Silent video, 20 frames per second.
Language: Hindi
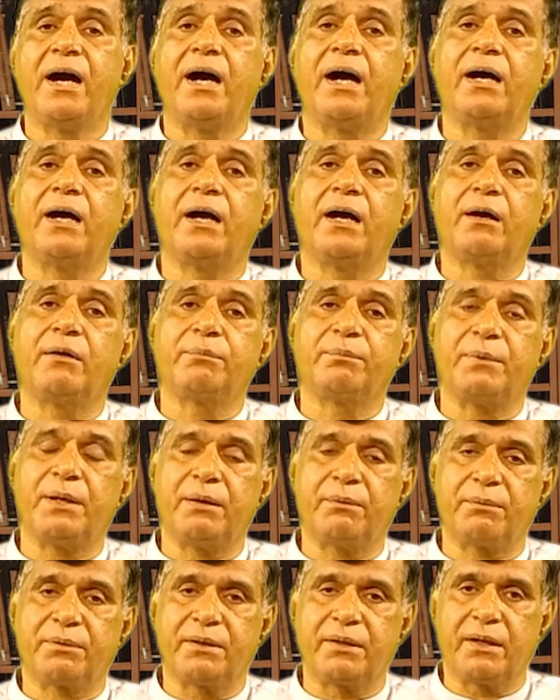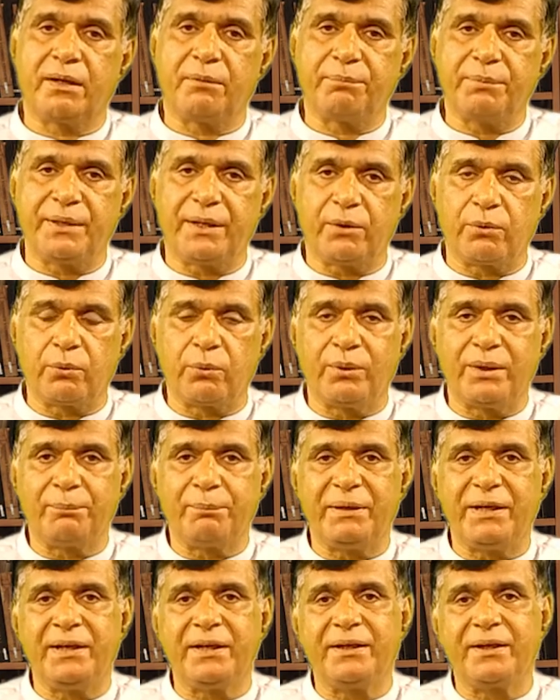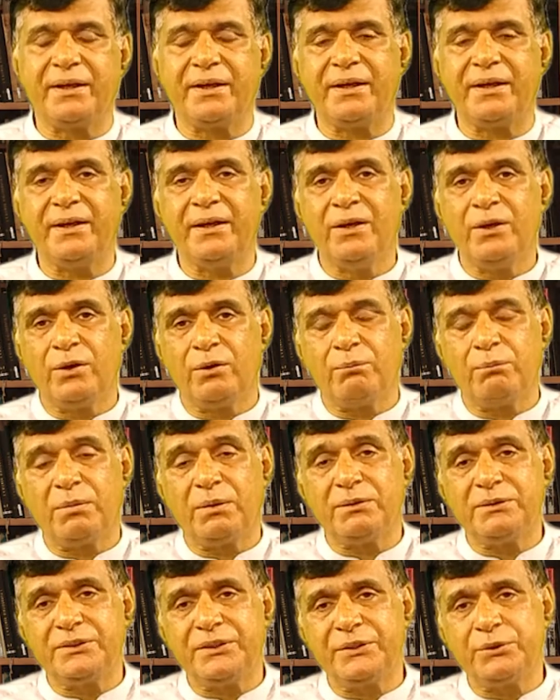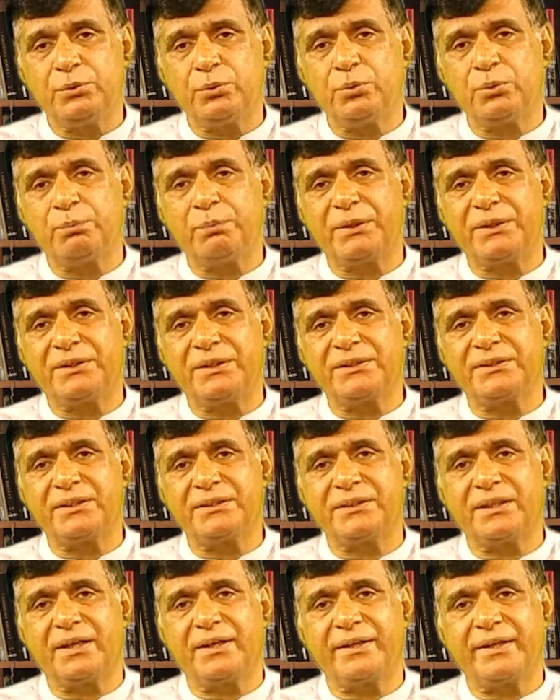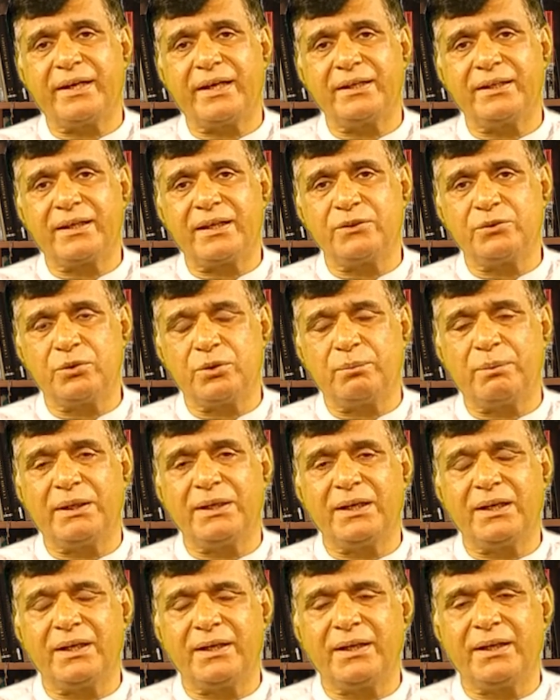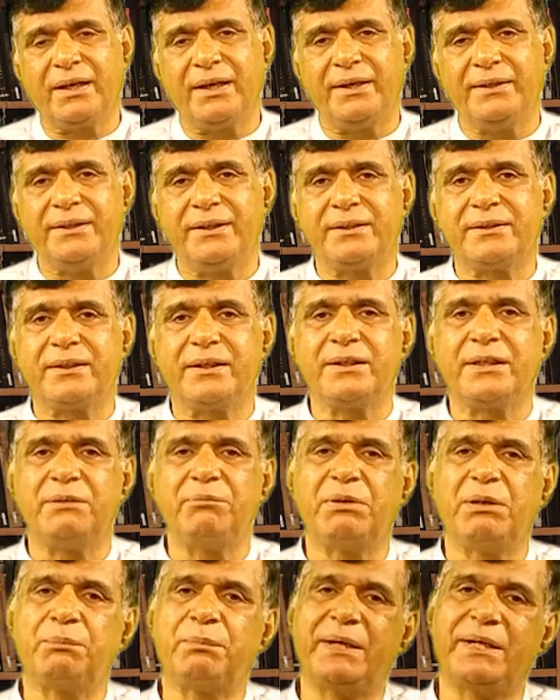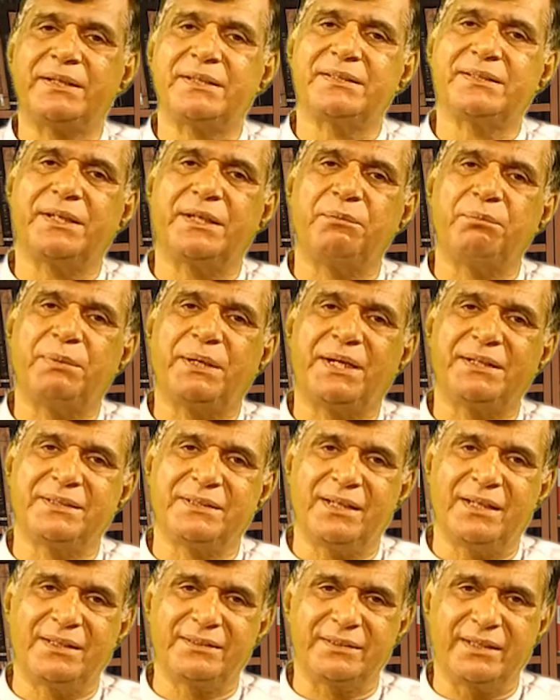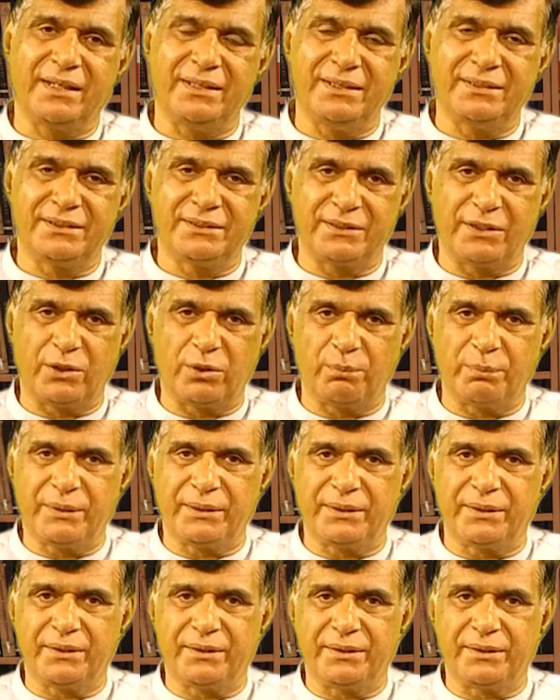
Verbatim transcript: आप, आप, अपना रोल प्ले करें ये जो उन पर दस हज़ार रियाल का जुर्माना लगा है ये तकरीबन पाकिस्तानी पाँच लाख चालीस हज़ार रुपये के